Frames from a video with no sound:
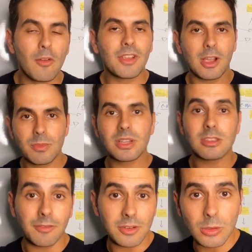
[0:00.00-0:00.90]
Fica comigo
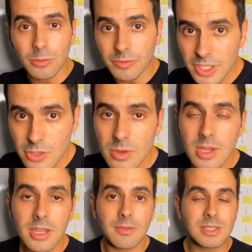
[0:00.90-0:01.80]
até o final do vídeo
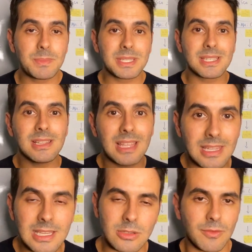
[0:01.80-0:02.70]
que você precisa entender isso.